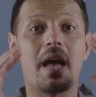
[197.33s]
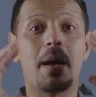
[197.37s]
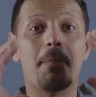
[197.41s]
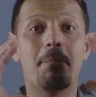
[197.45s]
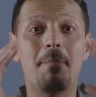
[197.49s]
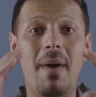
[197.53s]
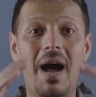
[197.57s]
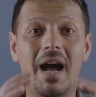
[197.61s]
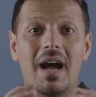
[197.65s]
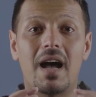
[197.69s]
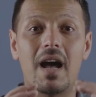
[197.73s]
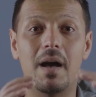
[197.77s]

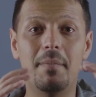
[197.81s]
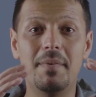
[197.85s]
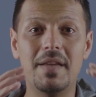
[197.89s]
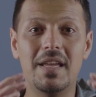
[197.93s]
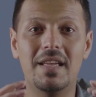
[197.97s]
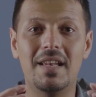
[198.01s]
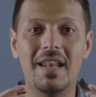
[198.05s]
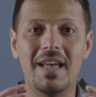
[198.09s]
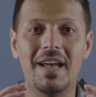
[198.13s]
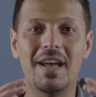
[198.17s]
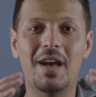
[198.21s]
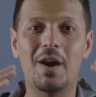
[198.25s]
مع
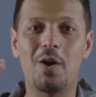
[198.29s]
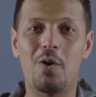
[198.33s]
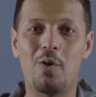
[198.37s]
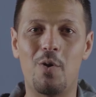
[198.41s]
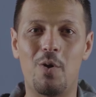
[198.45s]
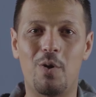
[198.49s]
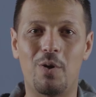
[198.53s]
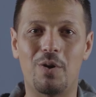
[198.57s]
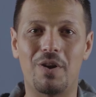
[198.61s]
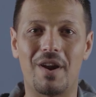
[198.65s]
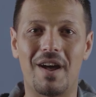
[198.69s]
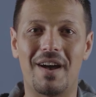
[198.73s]
قبيله
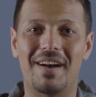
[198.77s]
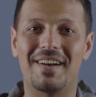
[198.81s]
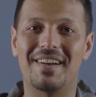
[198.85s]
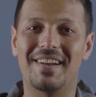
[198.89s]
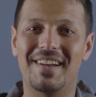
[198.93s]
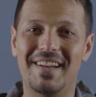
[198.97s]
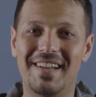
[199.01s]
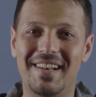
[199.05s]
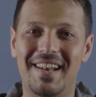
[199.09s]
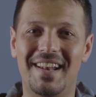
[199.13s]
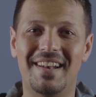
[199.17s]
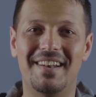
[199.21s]
اخرى
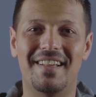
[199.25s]
الى